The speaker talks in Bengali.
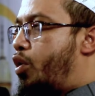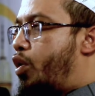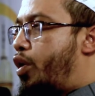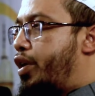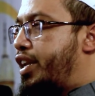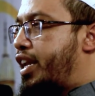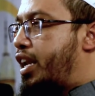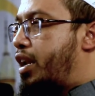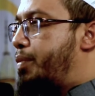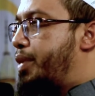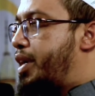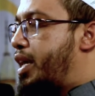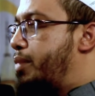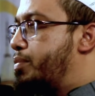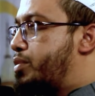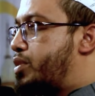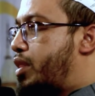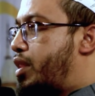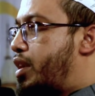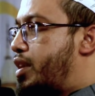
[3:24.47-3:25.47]
হয় না নবী
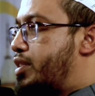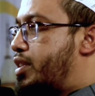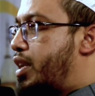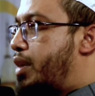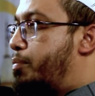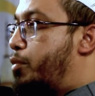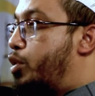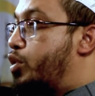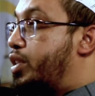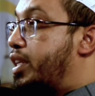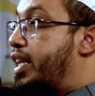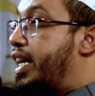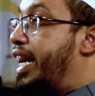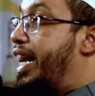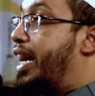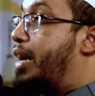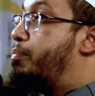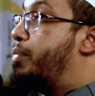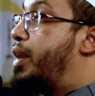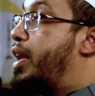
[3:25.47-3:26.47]
করিম সাল্লাহ সাল্লাম বলেছেন
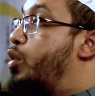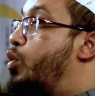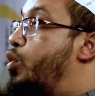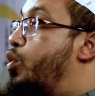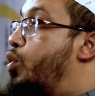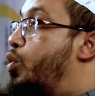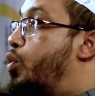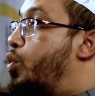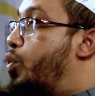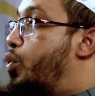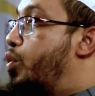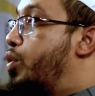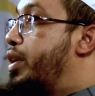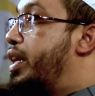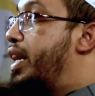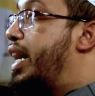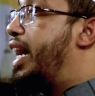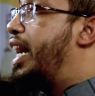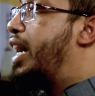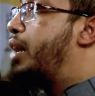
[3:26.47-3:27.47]
এ আমালু
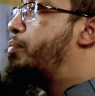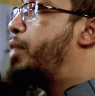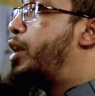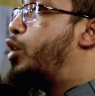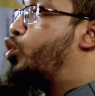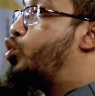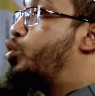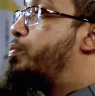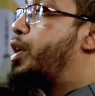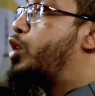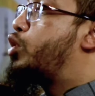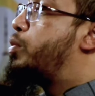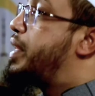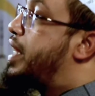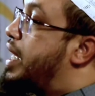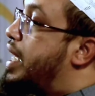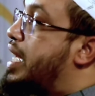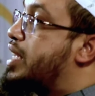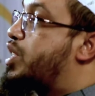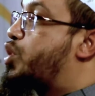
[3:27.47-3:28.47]
তোমরা
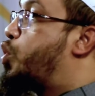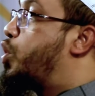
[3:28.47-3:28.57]
তোমাদের কাজ